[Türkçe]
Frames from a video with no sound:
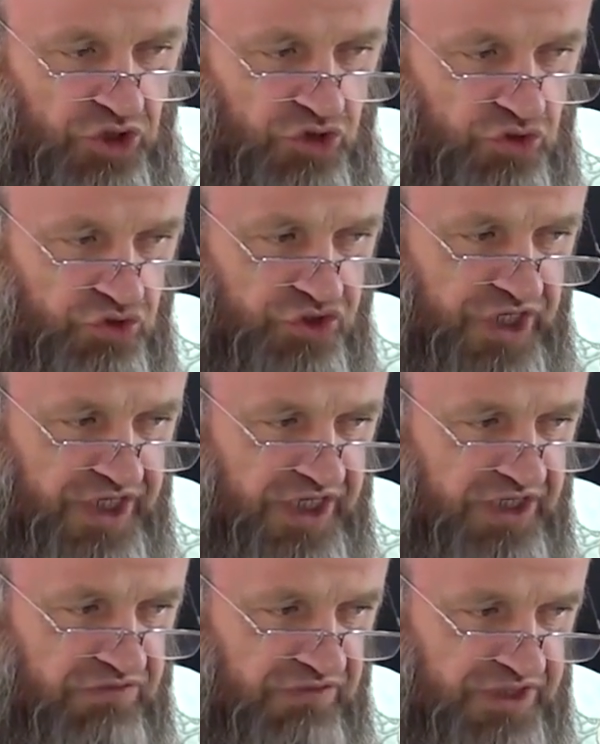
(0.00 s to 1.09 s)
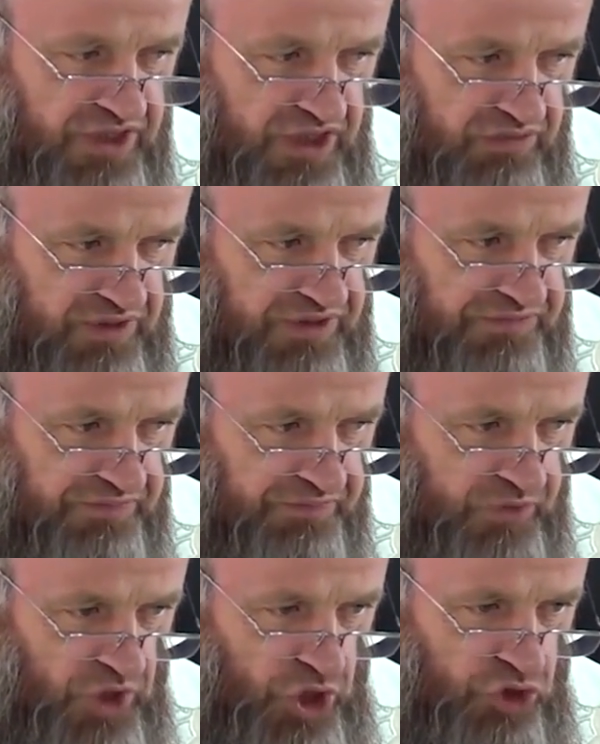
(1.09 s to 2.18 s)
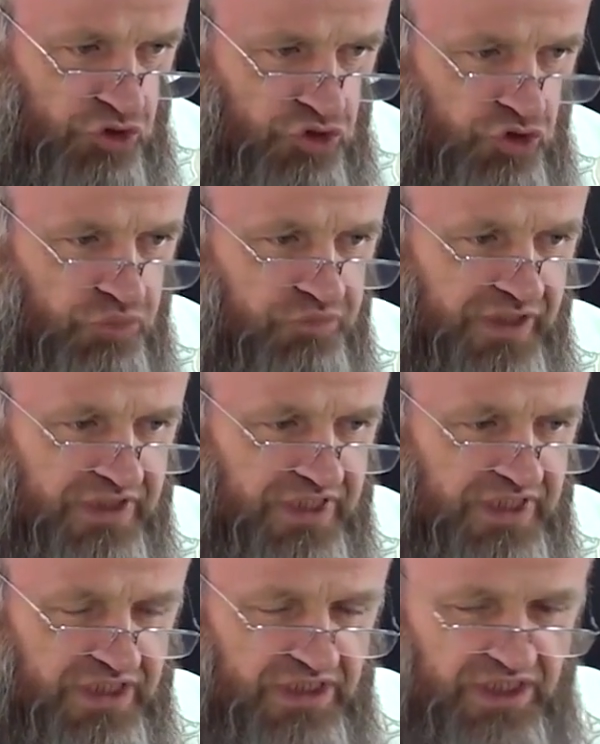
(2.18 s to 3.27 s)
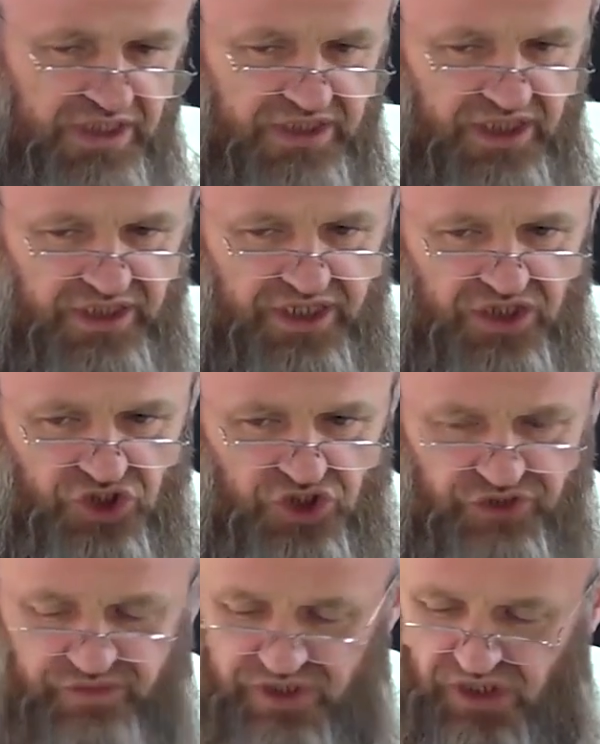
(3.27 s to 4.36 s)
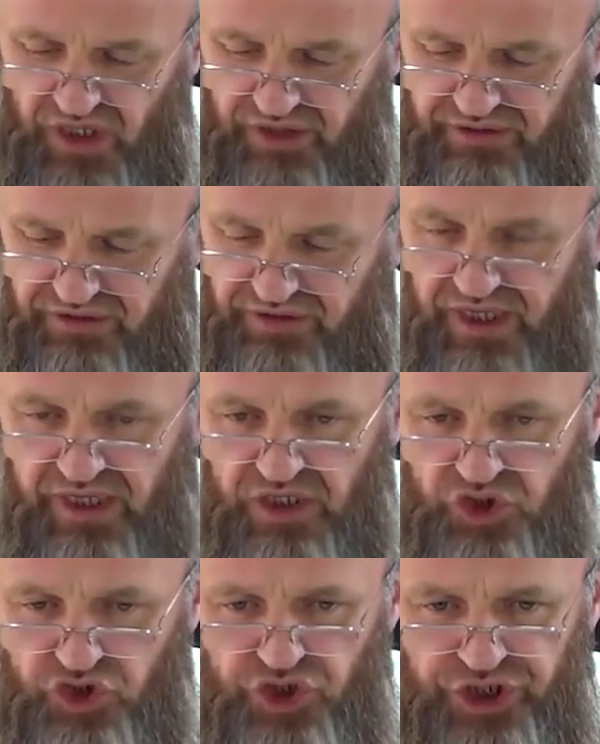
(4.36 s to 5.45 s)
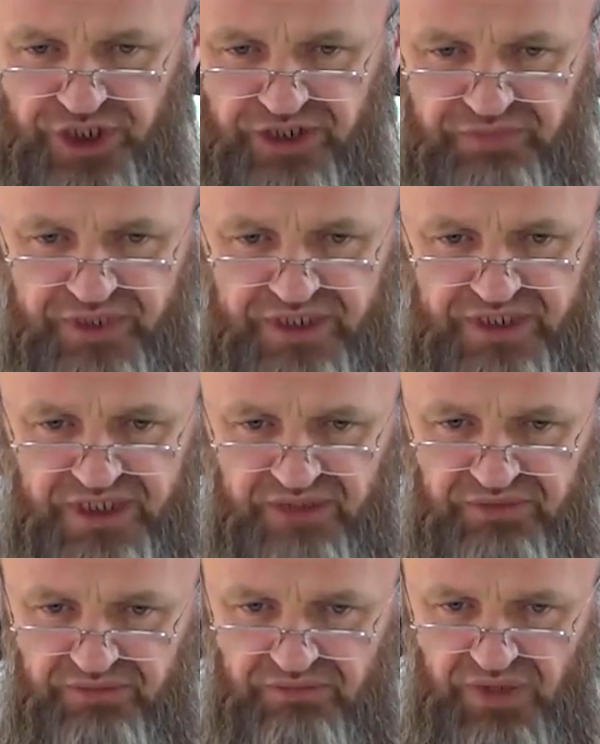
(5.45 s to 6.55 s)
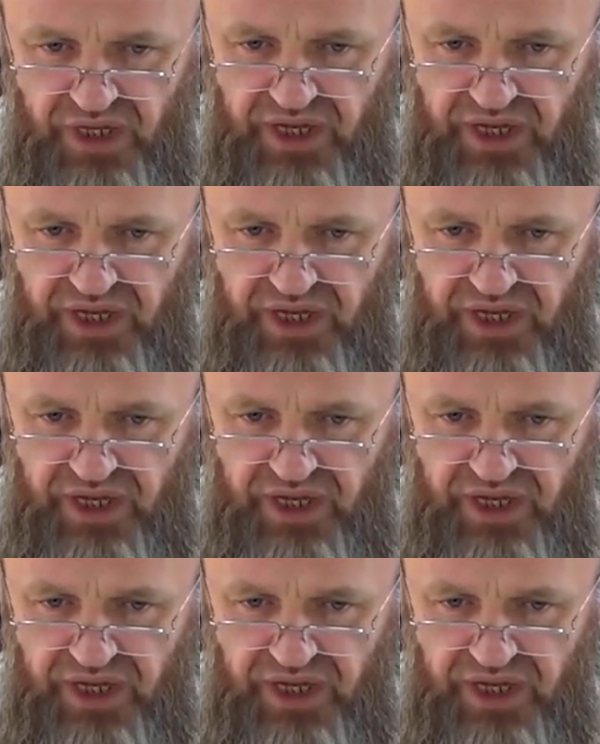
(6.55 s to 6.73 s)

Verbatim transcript: Şu cennet vatanımı cünüp ve dinsiz insanların çizmesi altında çiğnetmek istemem.